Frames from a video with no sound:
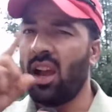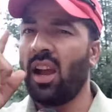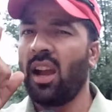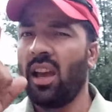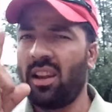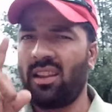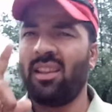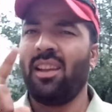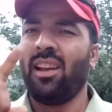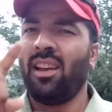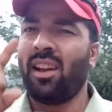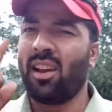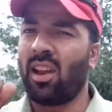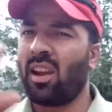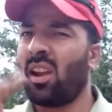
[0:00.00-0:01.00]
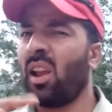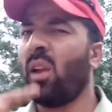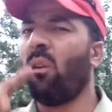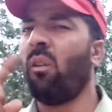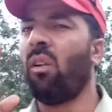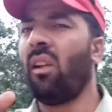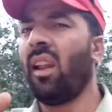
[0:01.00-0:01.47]
अगर करना
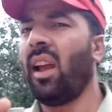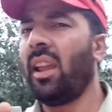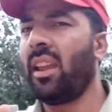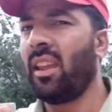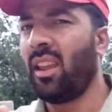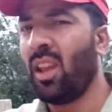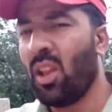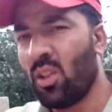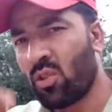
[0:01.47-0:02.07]
है फ्लाई